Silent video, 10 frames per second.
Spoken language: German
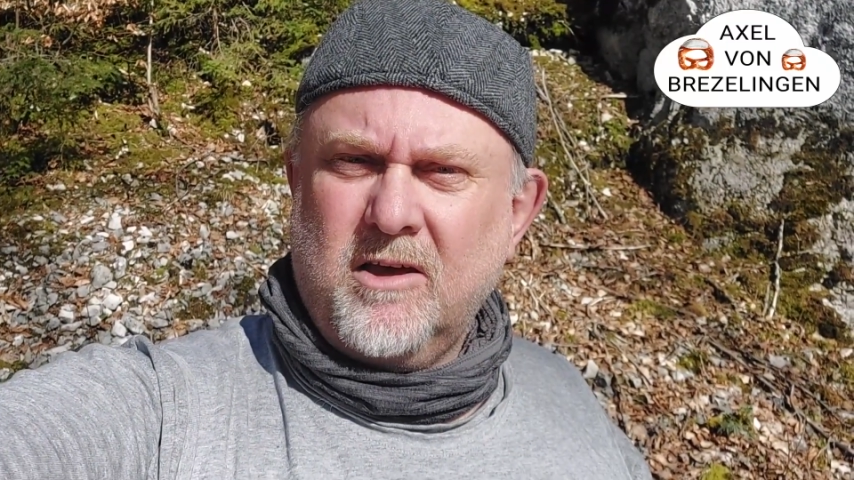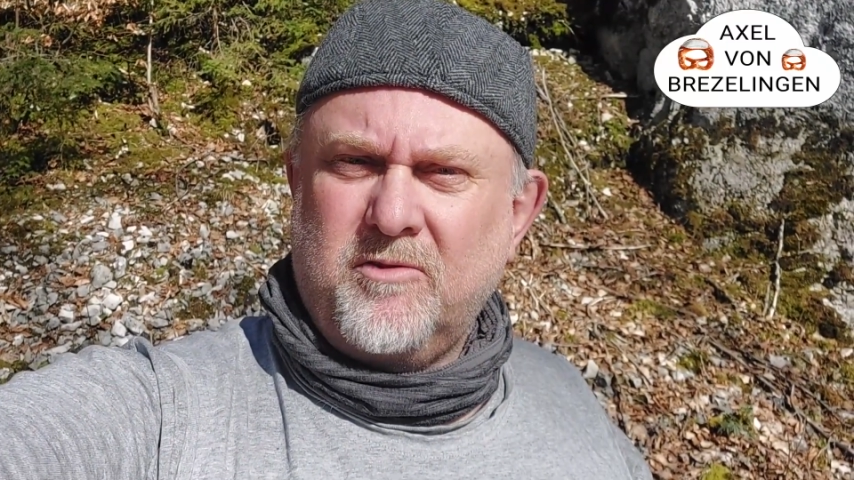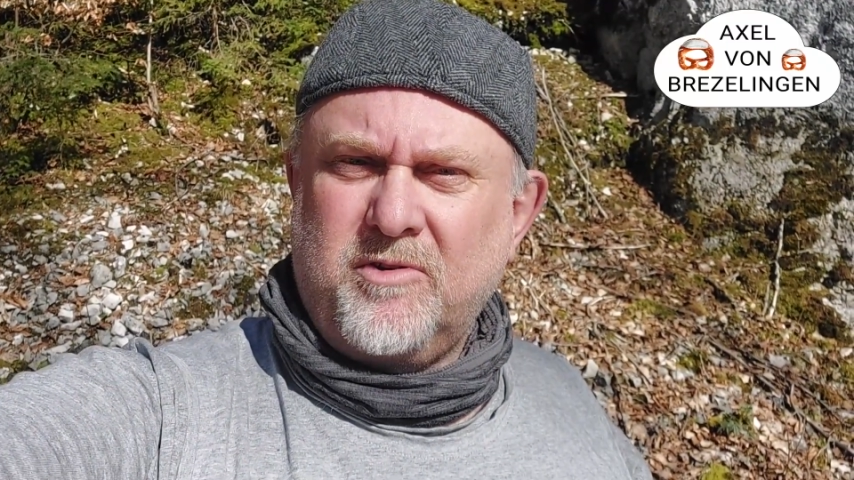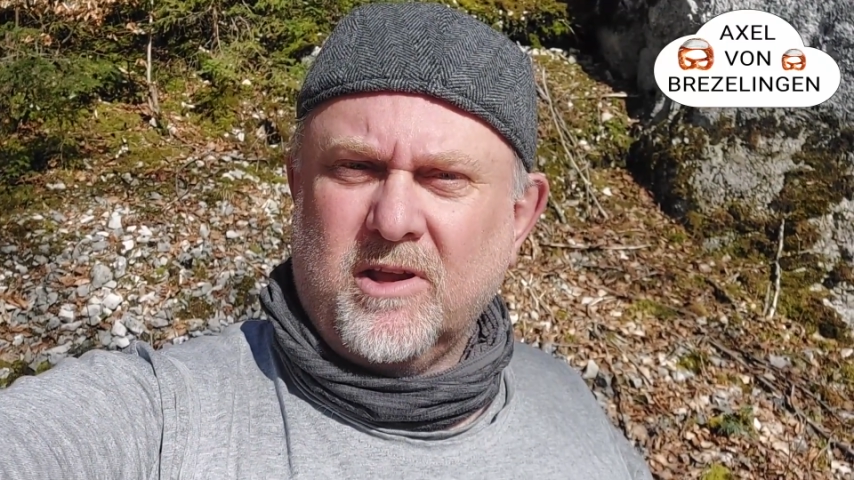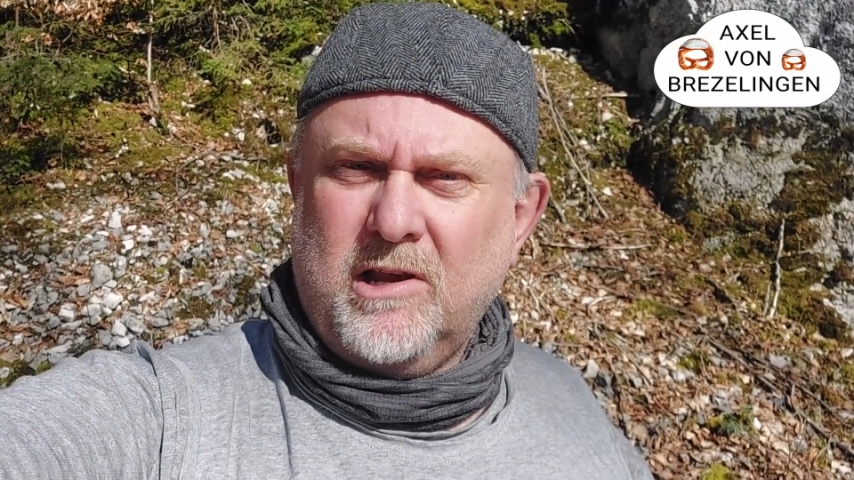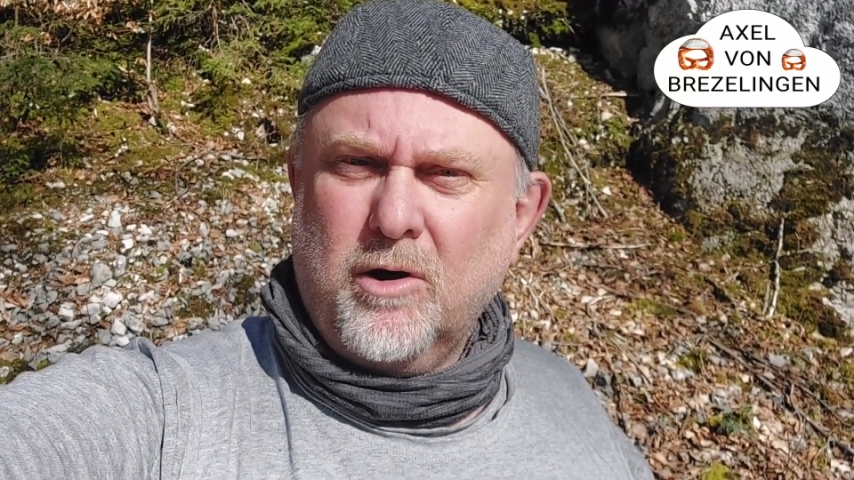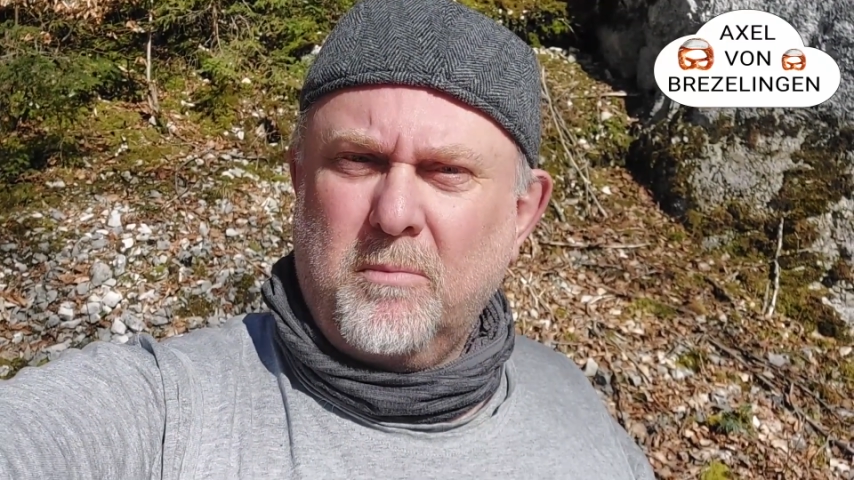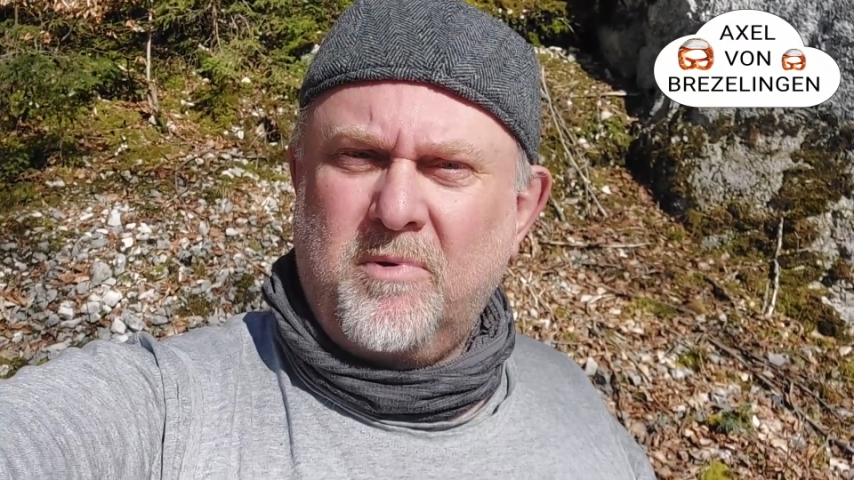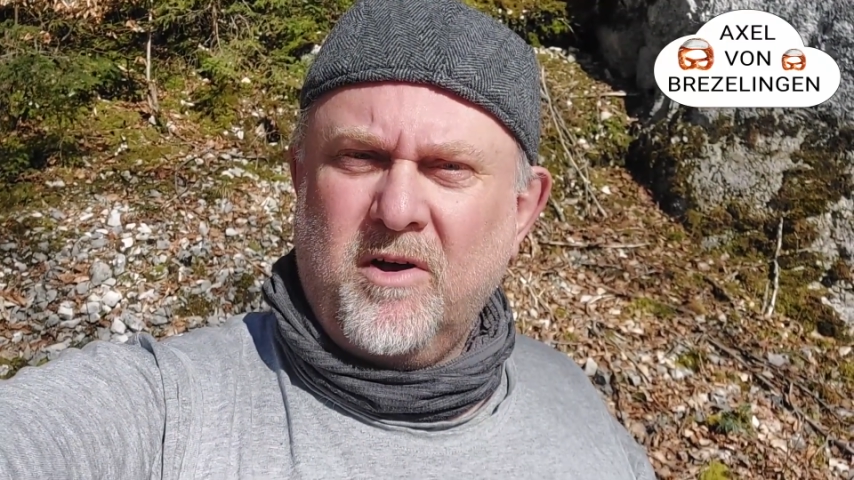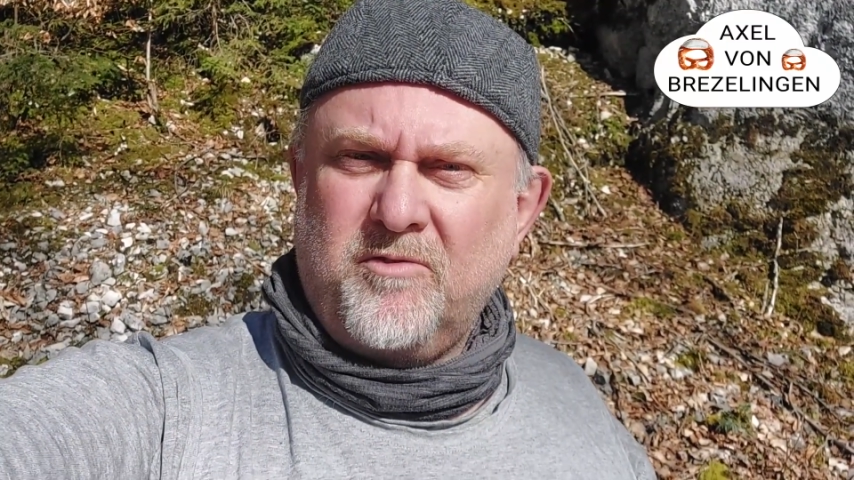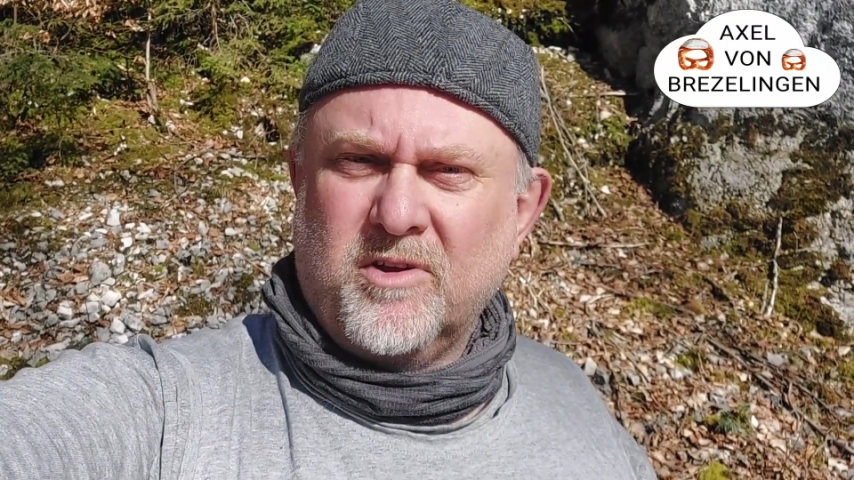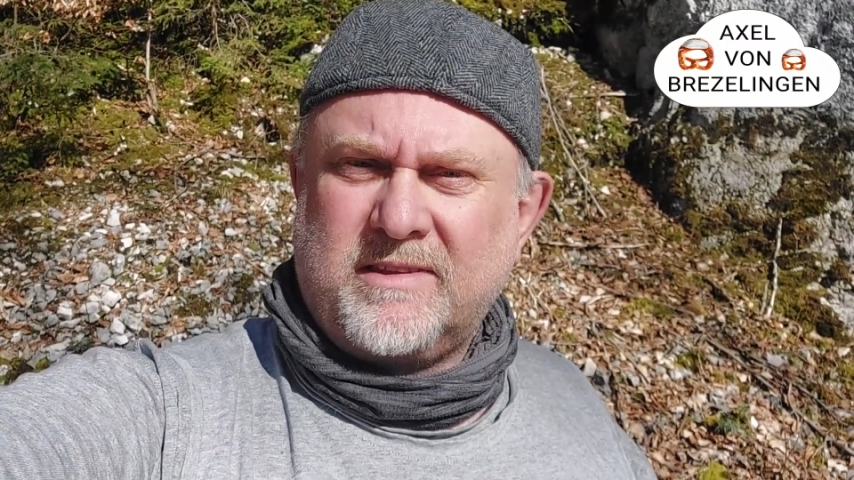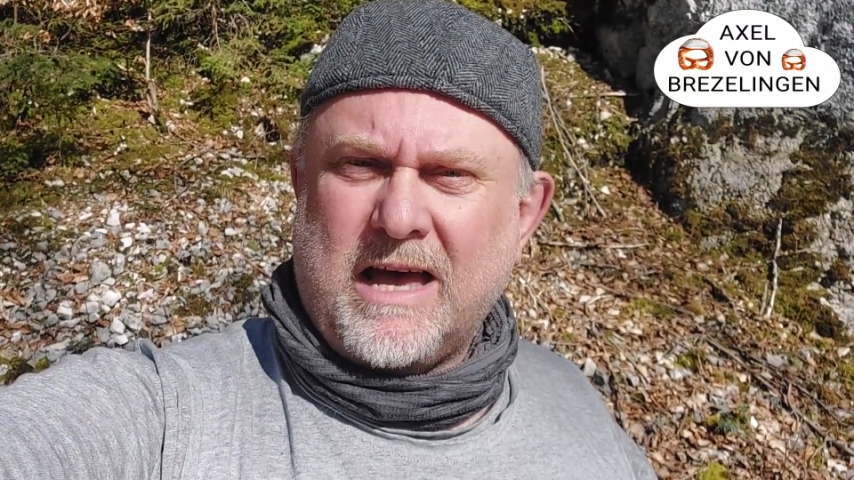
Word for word: für einen Lump, für ein